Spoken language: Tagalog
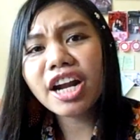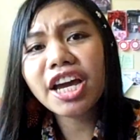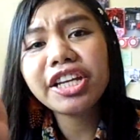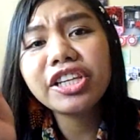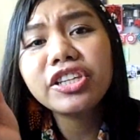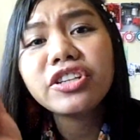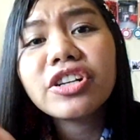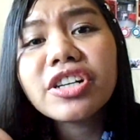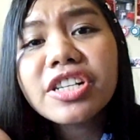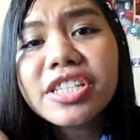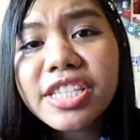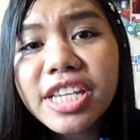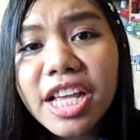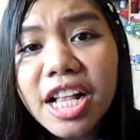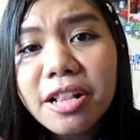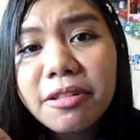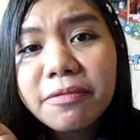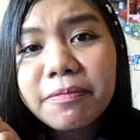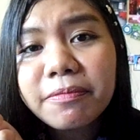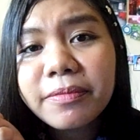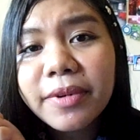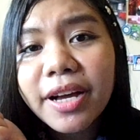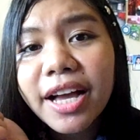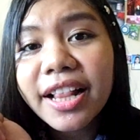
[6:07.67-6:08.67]
Write
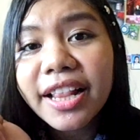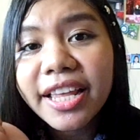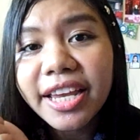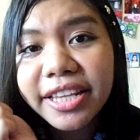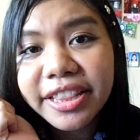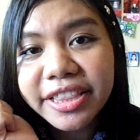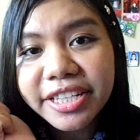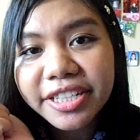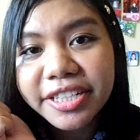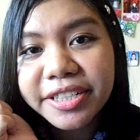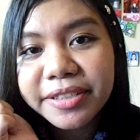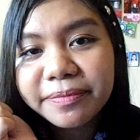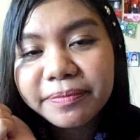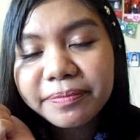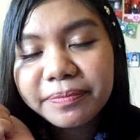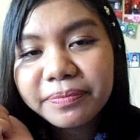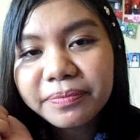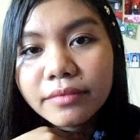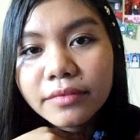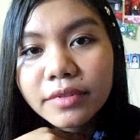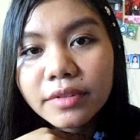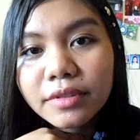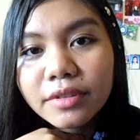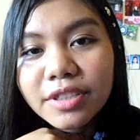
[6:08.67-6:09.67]
yourself a letter.
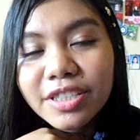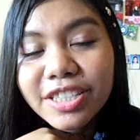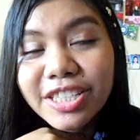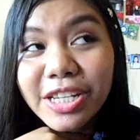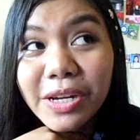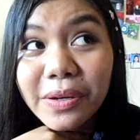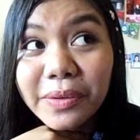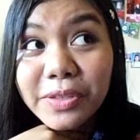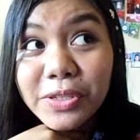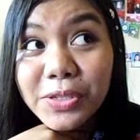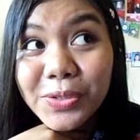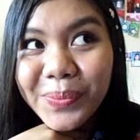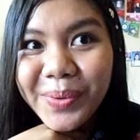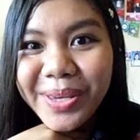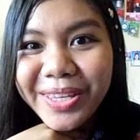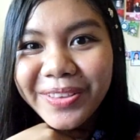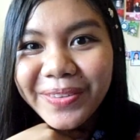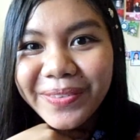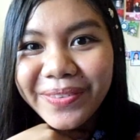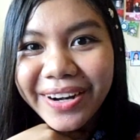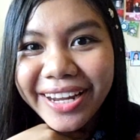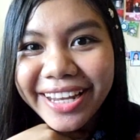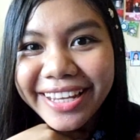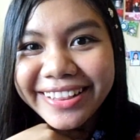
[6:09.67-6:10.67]
Sounds
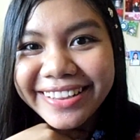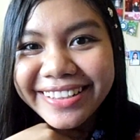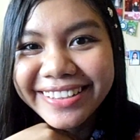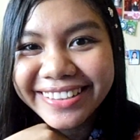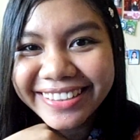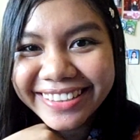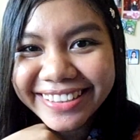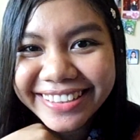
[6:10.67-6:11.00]
sweet, right?